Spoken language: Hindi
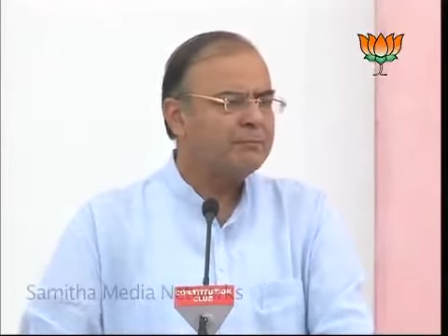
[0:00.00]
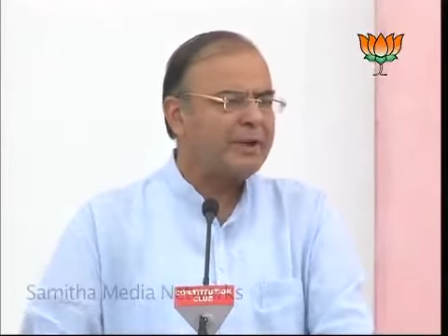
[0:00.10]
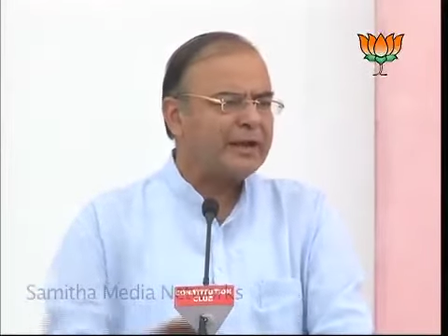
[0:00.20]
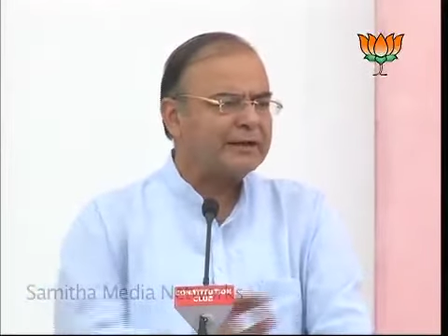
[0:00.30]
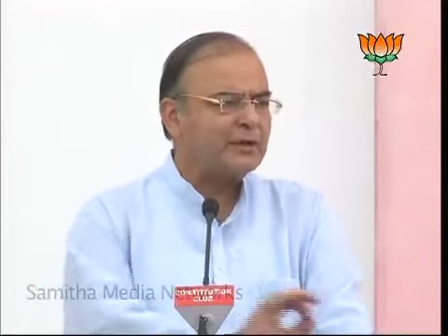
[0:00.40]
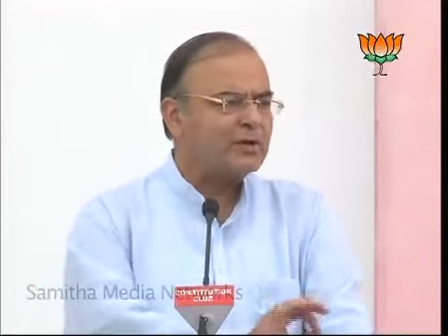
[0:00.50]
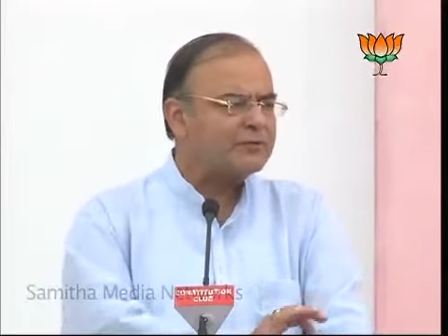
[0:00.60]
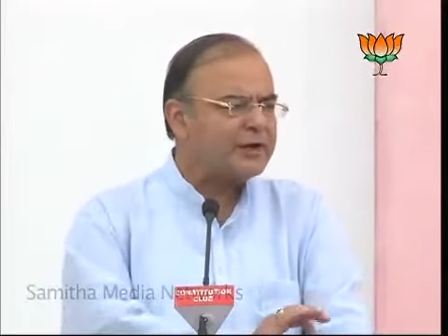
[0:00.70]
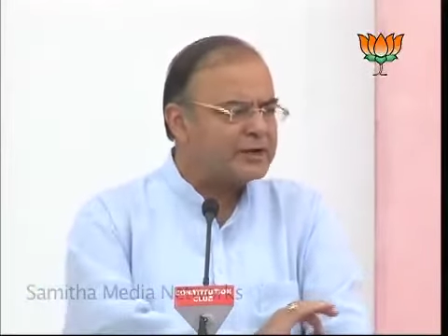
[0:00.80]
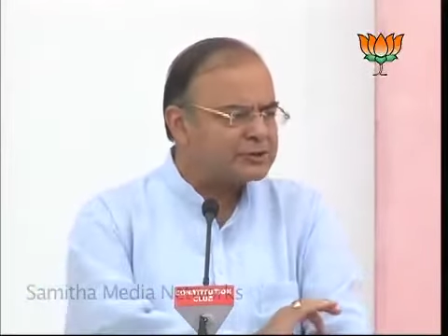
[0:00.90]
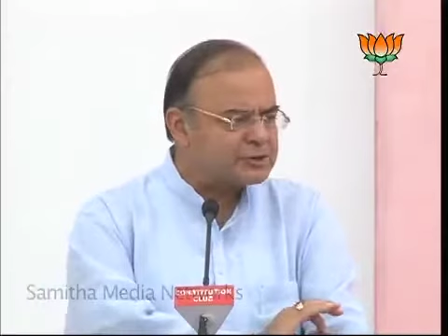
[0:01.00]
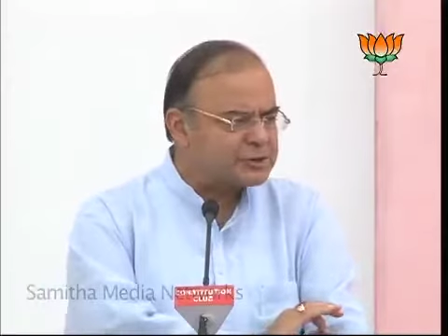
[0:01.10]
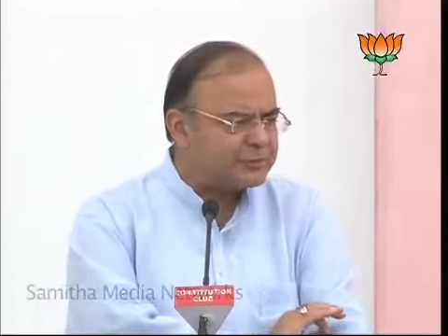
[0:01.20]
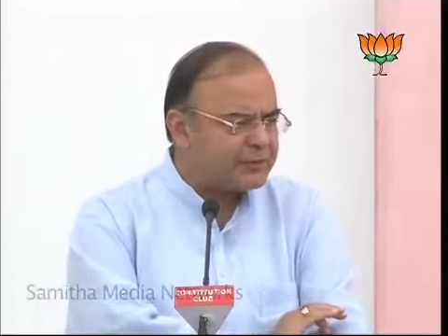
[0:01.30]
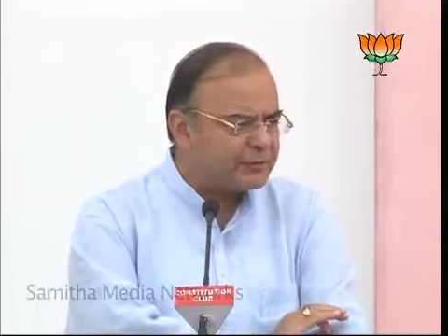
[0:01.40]
breakdown of
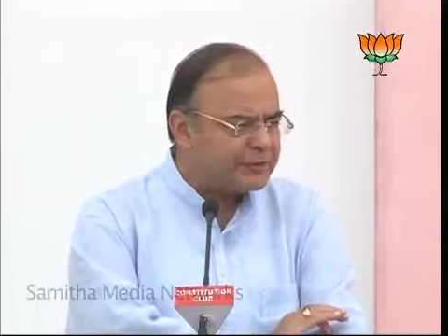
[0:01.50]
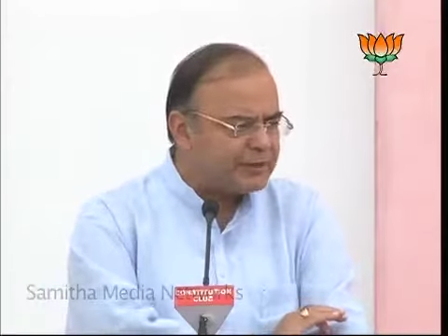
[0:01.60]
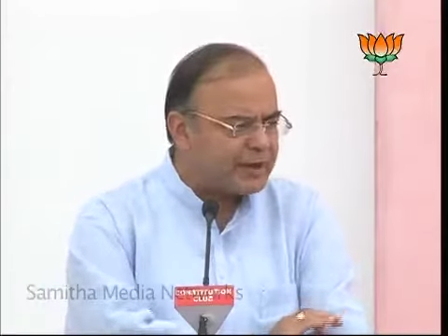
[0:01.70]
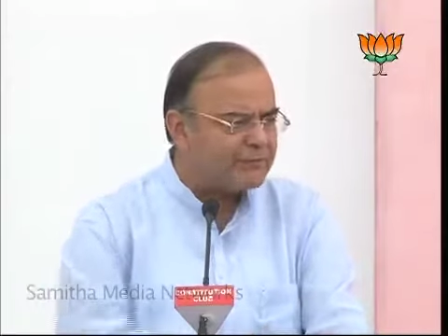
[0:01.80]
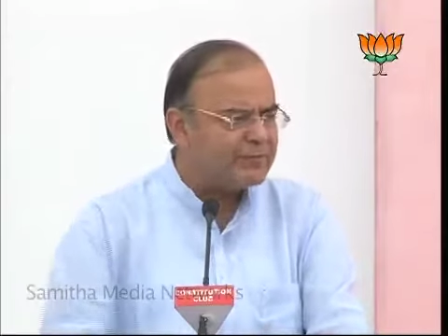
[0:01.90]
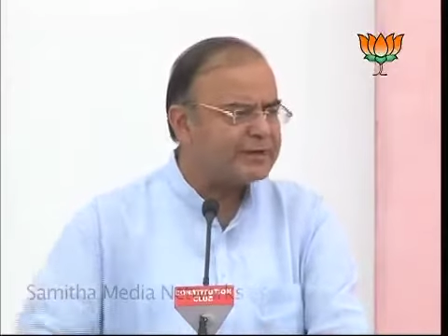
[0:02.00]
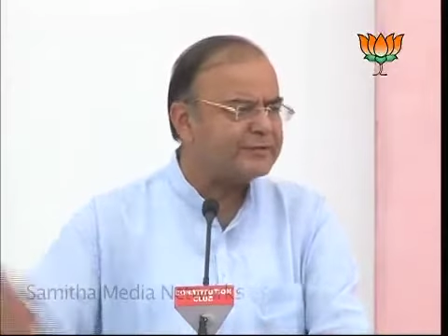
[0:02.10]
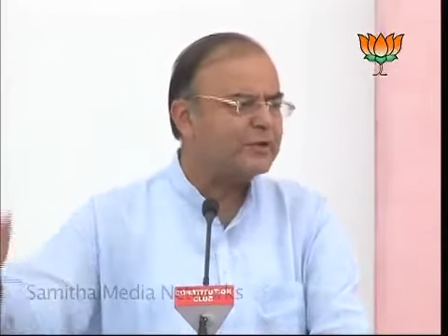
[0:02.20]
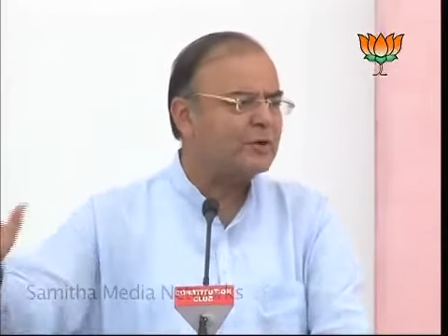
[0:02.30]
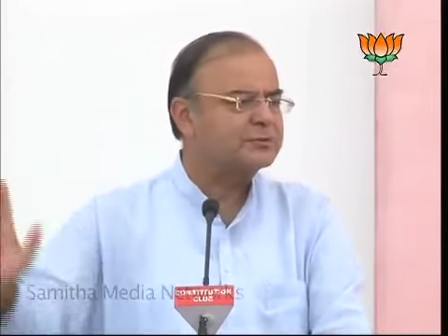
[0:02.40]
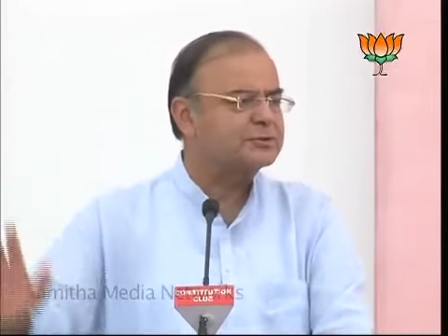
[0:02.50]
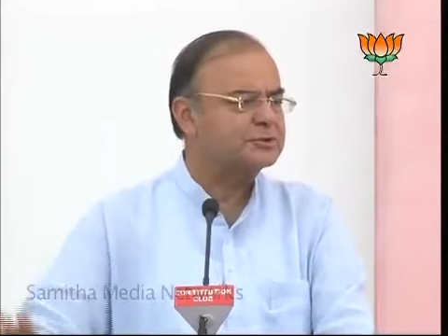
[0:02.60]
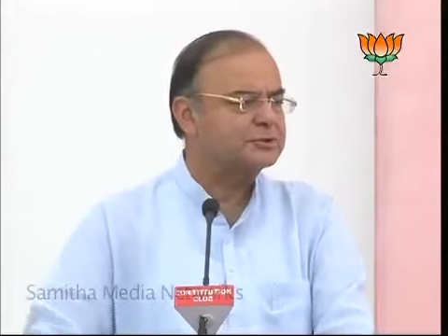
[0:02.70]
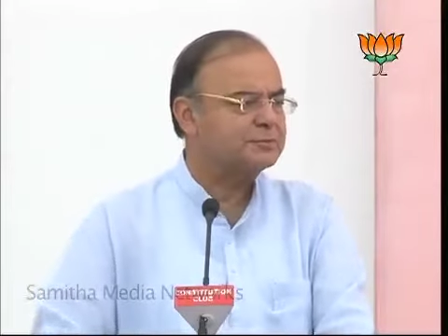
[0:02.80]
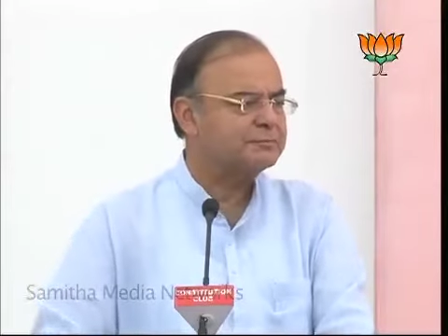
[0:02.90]
relationship between the government and the opposition